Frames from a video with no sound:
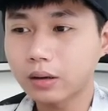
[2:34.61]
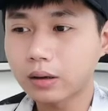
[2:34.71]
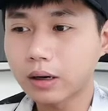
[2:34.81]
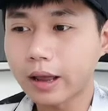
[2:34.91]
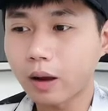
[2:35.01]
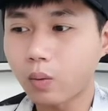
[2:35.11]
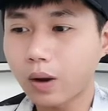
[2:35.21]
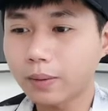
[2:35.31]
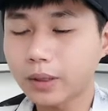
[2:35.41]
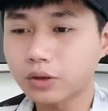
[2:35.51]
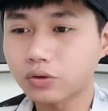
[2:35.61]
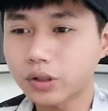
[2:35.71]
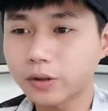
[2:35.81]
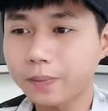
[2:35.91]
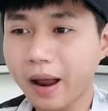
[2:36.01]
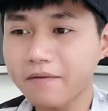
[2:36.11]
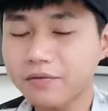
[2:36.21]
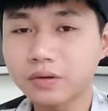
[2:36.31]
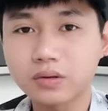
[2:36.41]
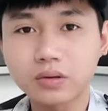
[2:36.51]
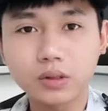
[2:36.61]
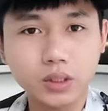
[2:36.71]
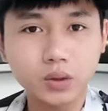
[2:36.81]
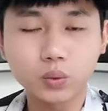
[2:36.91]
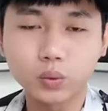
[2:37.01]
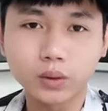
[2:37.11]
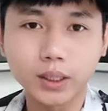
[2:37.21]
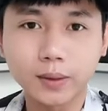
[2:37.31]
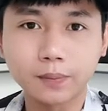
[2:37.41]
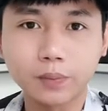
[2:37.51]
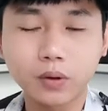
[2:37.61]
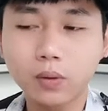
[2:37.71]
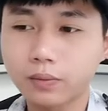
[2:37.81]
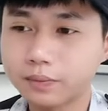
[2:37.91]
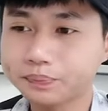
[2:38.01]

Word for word: 两万，那就是百分之十五的波动，